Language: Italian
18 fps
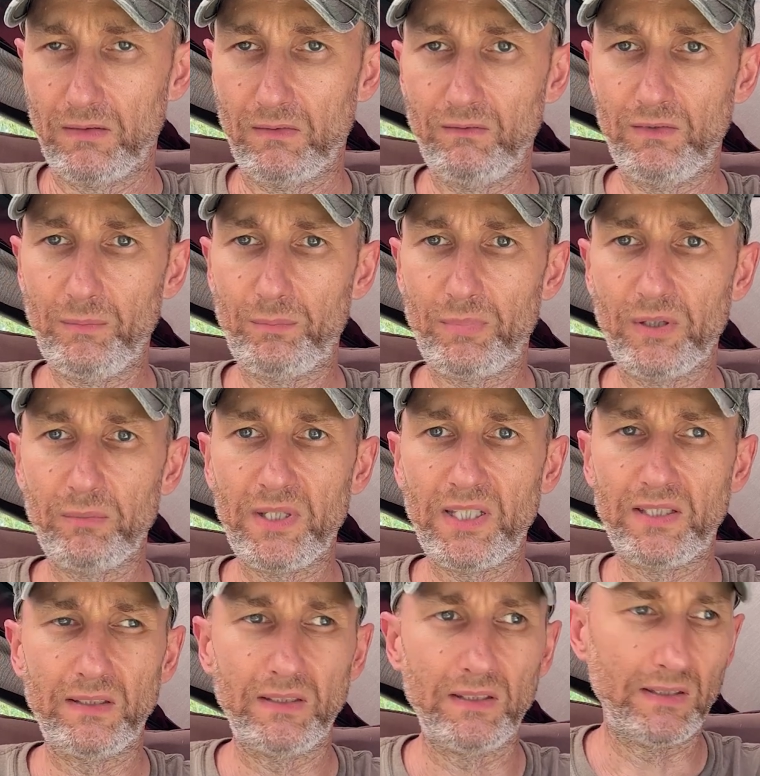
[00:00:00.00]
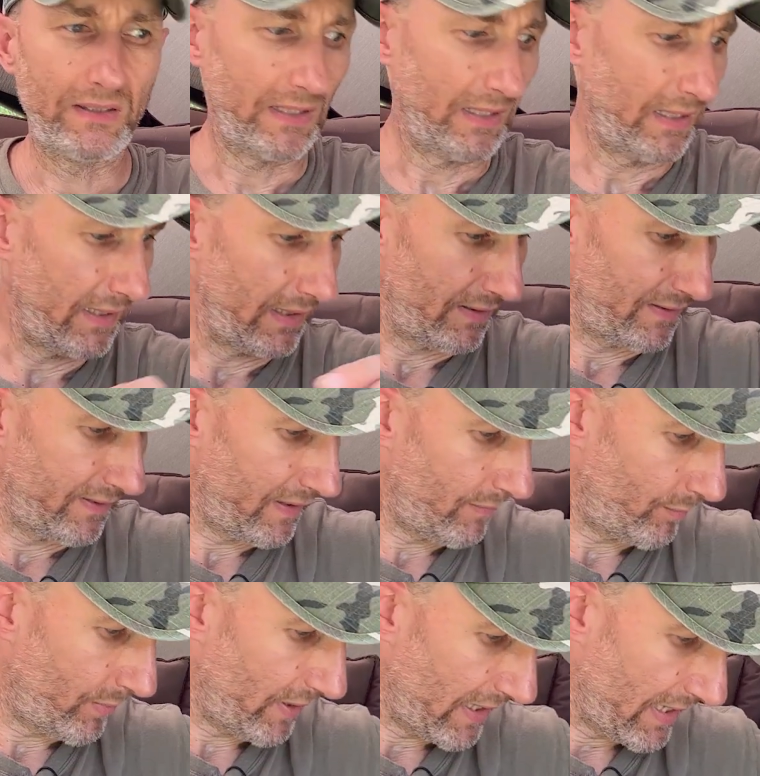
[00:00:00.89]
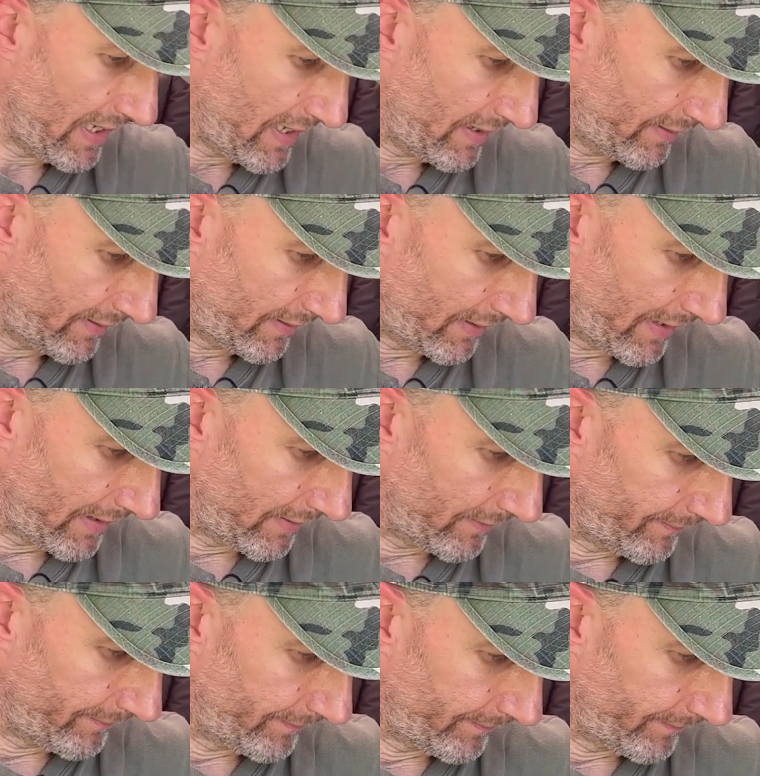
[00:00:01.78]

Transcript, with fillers: vi permette di tenere separata